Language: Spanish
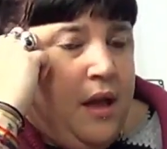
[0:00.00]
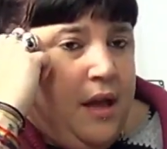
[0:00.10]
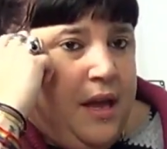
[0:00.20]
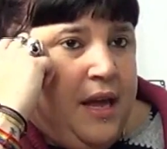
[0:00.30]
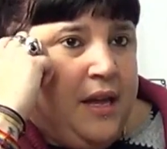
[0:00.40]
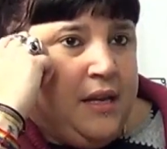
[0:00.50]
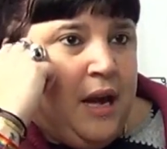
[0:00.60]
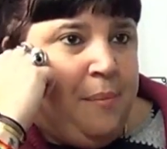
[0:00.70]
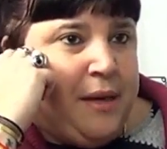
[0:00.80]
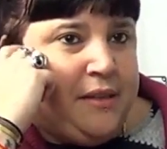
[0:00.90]
Eh,
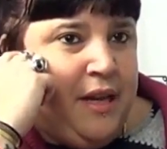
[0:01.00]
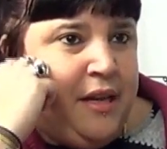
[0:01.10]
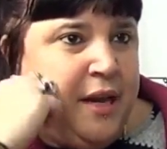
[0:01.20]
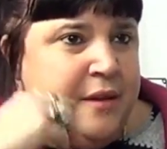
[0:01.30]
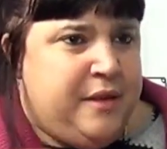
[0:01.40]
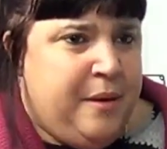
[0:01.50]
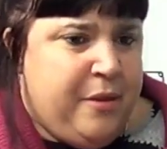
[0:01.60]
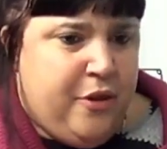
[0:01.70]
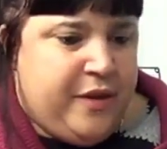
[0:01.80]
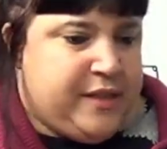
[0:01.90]
aparte, entre
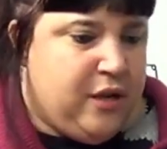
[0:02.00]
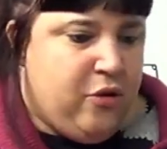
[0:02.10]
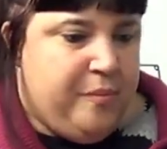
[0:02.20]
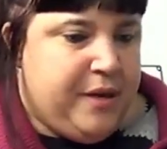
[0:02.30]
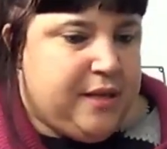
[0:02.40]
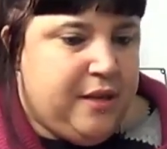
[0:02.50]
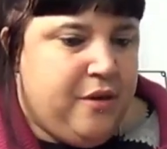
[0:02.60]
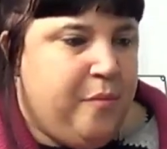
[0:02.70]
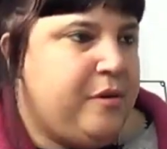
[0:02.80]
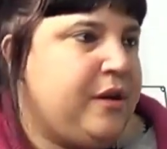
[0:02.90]
medio de esta
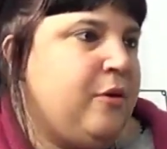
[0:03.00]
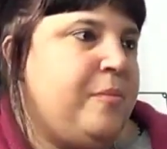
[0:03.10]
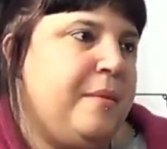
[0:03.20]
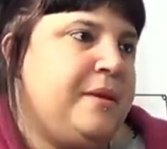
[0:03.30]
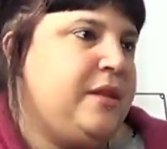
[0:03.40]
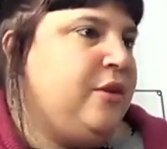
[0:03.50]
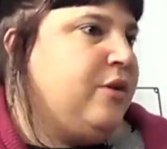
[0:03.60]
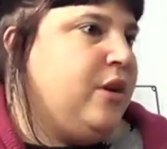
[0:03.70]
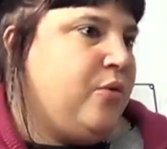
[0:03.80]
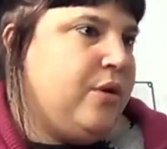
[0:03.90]
conversación, porque obviamente no
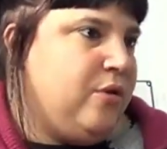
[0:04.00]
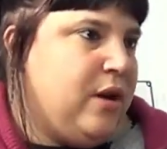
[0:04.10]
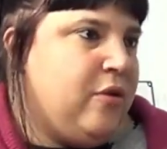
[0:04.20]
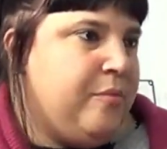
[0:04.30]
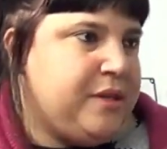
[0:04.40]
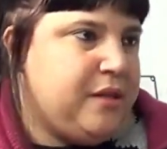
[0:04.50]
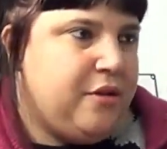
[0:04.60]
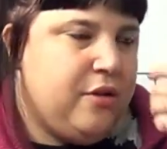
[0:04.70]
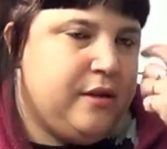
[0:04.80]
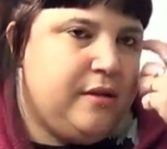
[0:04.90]
recuerdo la
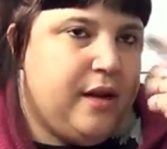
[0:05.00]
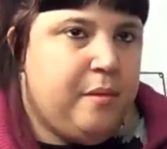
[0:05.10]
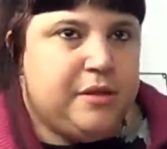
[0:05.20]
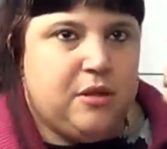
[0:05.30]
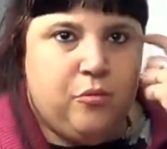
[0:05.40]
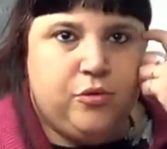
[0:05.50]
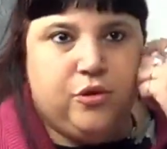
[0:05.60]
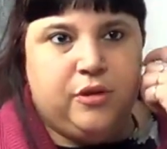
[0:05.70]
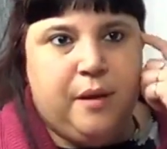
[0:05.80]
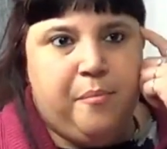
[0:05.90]
conversación entera, ha pasado
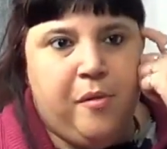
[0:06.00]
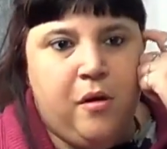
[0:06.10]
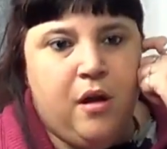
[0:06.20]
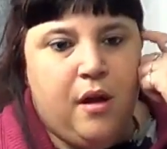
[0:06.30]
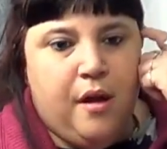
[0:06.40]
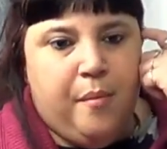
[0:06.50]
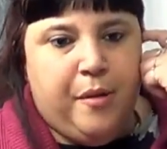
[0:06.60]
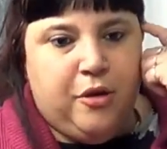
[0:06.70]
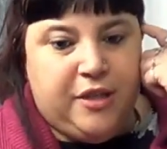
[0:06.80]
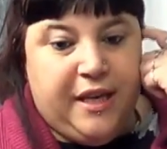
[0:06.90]
mucho tiempo,
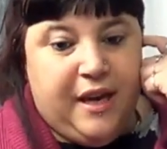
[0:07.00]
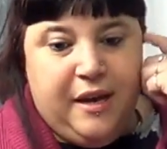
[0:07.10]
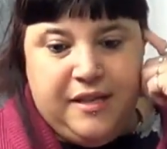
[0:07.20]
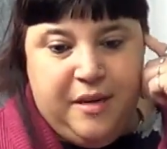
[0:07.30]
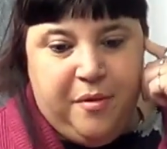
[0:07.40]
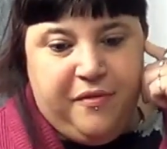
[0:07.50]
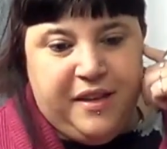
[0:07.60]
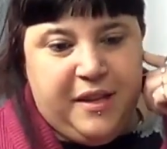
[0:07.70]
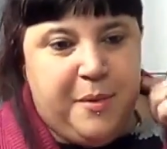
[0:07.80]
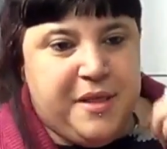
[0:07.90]
pero sí que sé
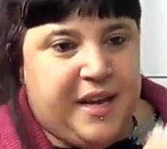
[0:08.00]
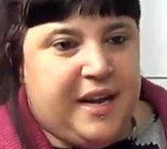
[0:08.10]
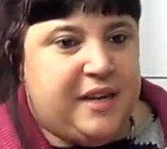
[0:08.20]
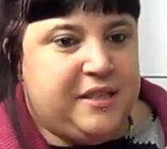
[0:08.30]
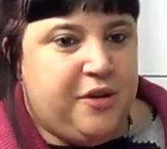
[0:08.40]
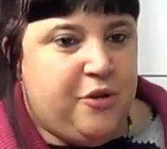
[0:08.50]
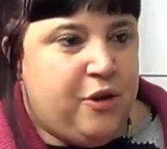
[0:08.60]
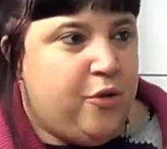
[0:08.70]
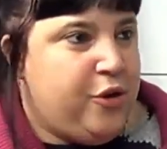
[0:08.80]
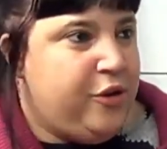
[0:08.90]
perfectamente que la señora
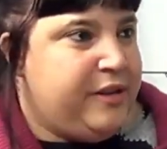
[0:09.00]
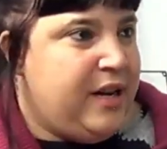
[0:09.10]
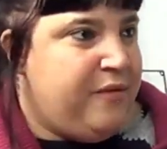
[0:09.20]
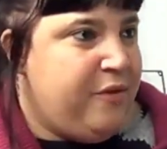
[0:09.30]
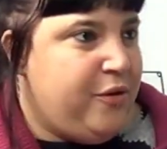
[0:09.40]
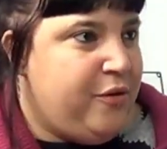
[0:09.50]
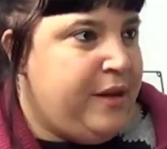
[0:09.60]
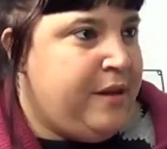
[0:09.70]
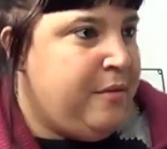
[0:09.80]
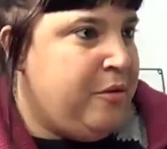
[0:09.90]
cogió el teléfono
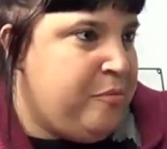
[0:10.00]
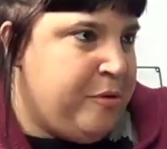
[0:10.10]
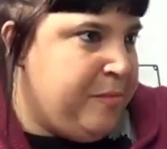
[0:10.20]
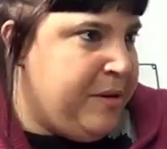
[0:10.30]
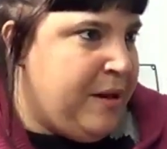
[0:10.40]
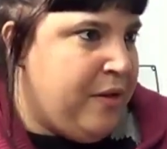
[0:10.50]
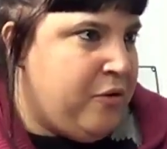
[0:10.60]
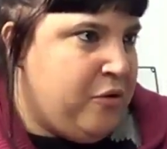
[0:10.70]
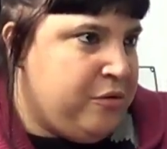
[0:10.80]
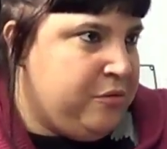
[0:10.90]
y habló por privado
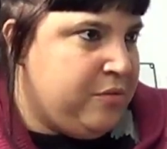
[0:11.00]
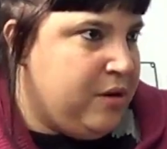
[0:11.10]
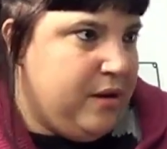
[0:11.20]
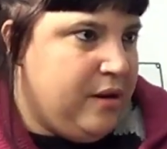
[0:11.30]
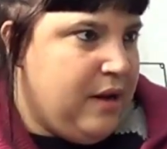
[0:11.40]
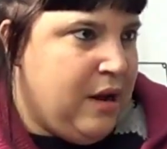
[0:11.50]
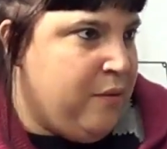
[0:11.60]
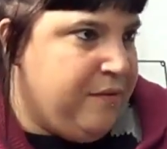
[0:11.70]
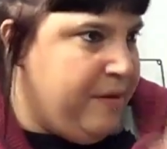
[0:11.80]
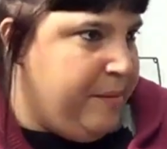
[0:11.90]
con
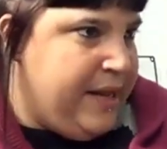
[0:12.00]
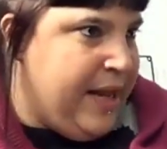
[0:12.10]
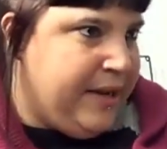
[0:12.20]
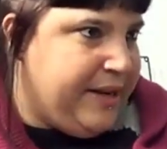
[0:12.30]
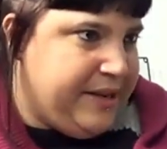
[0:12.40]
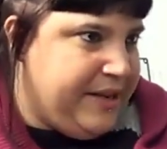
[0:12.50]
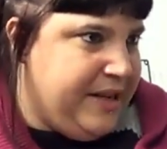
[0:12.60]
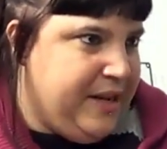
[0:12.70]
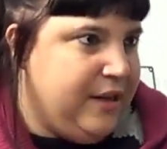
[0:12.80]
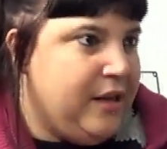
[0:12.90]
algún familiar que
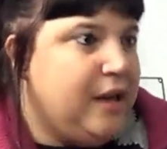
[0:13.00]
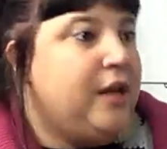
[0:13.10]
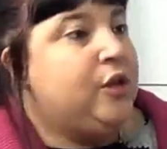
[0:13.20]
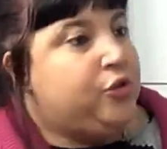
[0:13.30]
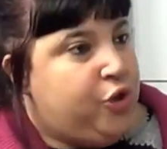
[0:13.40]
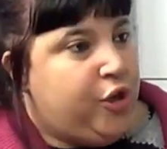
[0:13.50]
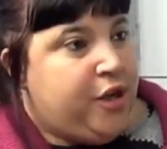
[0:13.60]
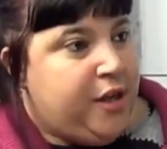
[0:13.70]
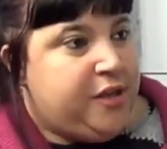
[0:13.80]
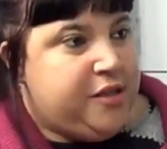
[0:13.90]
Mientras tenía. Te
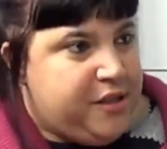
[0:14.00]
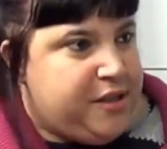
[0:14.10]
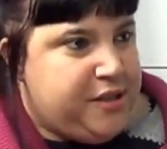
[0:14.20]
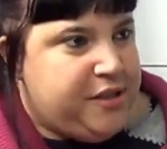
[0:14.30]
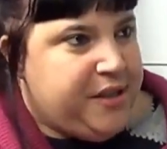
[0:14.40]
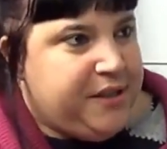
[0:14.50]
Sí, sí, sí, sí.